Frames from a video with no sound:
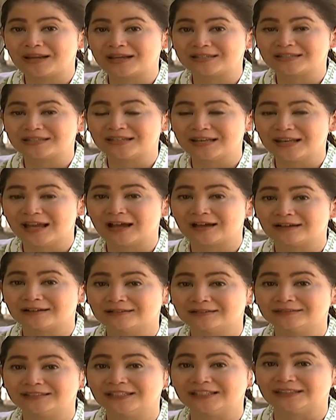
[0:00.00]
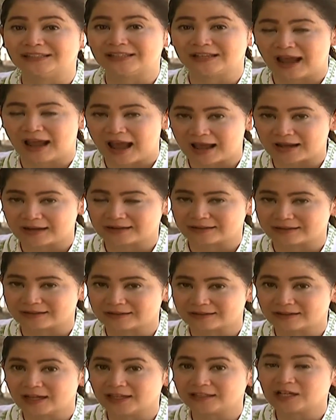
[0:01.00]
silang titirhan.
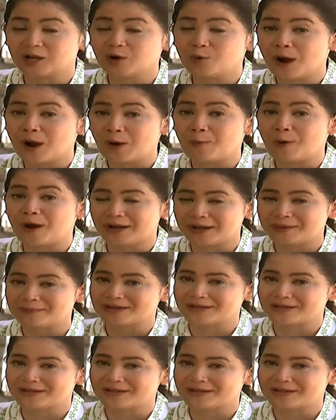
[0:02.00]
At kawawa naman